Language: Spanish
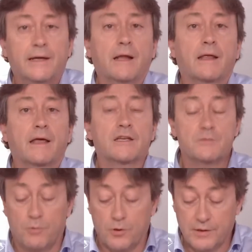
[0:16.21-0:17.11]
en el que
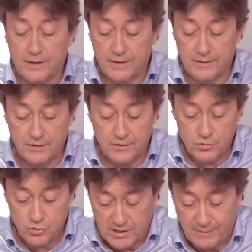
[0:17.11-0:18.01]
exponen eh,
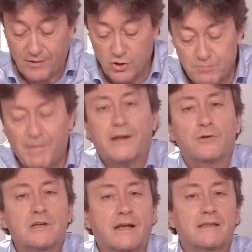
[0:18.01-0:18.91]
sus trabajos
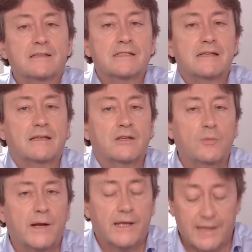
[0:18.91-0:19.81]
varios artistas
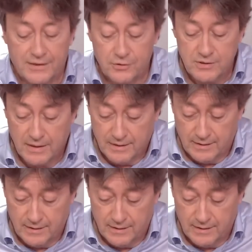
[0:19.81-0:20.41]
latinoamericanos.